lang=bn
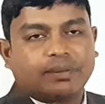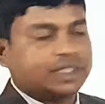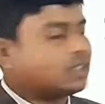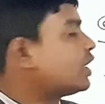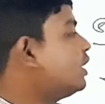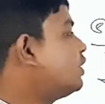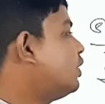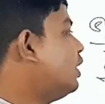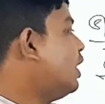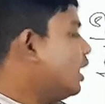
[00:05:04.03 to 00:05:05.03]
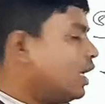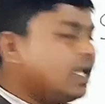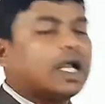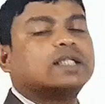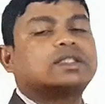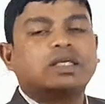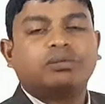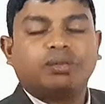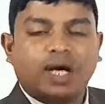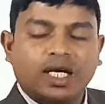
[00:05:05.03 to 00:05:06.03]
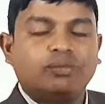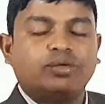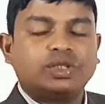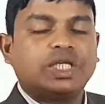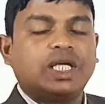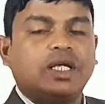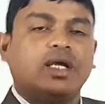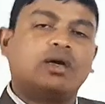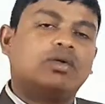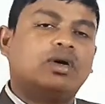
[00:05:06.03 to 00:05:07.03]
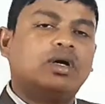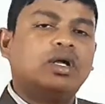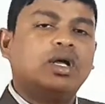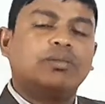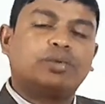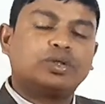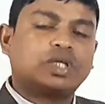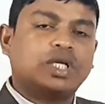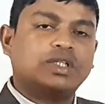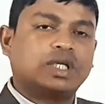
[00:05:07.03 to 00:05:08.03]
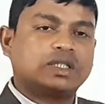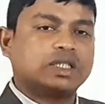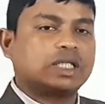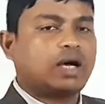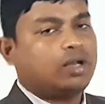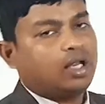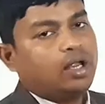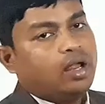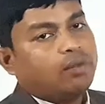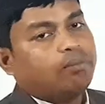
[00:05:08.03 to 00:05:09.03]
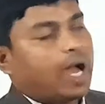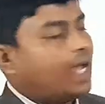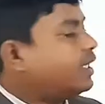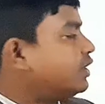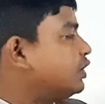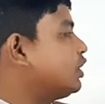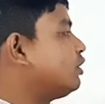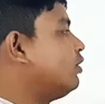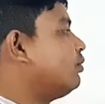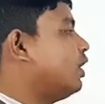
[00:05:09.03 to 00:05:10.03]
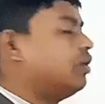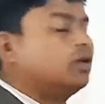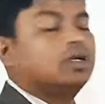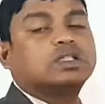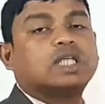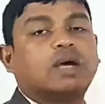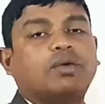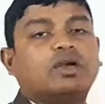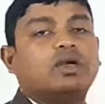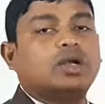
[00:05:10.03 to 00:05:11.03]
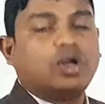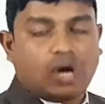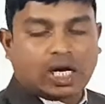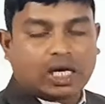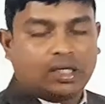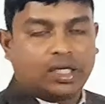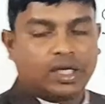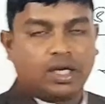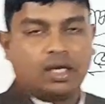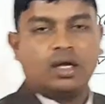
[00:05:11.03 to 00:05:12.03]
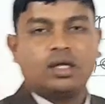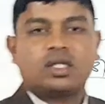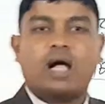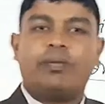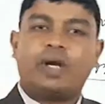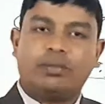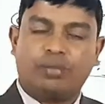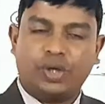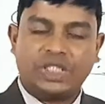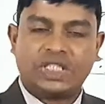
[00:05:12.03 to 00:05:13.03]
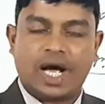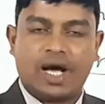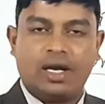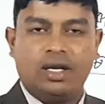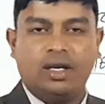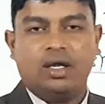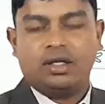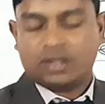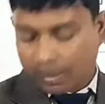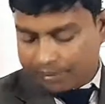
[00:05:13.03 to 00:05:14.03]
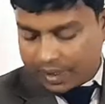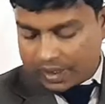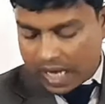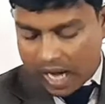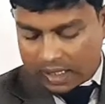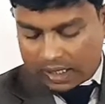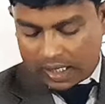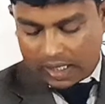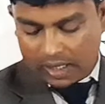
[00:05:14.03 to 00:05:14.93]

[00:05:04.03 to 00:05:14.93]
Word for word: পাচ্ছ কিন্তু এই রাজশাহী বিভাগের মধ্যেই এগুলো প্রচলিত আছে তাহলে বাইরে যদি তুমি বলো যেমন নোয়াখালী তারপরে বরিশাল তারপরে ঢাকা